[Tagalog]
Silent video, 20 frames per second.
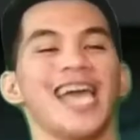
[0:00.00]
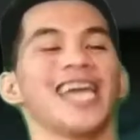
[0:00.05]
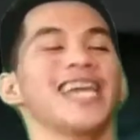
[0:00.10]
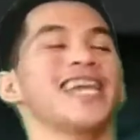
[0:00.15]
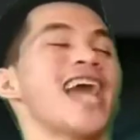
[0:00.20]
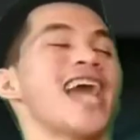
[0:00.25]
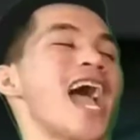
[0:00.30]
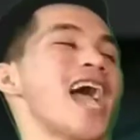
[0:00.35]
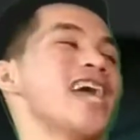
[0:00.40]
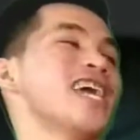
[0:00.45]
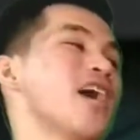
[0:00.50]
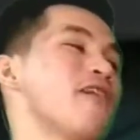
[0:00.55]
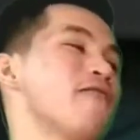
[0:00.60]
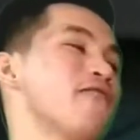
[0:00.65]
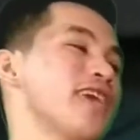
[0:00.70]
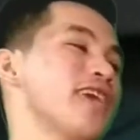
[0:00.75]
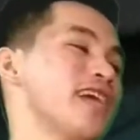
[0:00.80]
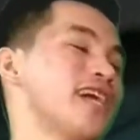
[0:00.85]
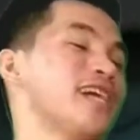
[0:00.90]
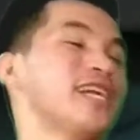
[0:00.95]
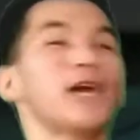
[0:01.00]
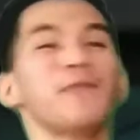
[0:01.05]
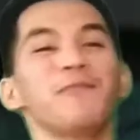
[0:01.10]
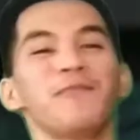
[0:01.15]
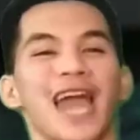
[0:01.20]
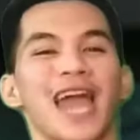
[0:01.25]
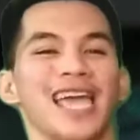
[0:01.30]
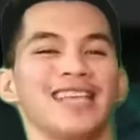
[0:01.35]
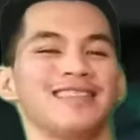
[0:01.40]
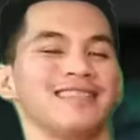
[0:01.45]
And I have here the
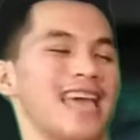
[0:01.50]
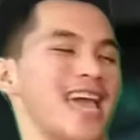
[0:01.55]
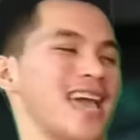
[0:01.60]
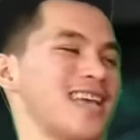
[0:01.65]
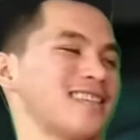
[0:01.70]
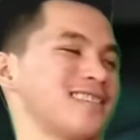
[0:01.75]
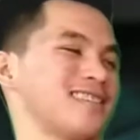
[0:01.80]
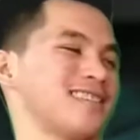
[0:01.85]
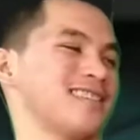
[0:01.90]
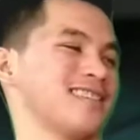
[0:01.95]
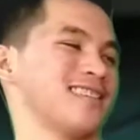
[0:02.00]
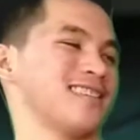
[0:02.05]
prizes.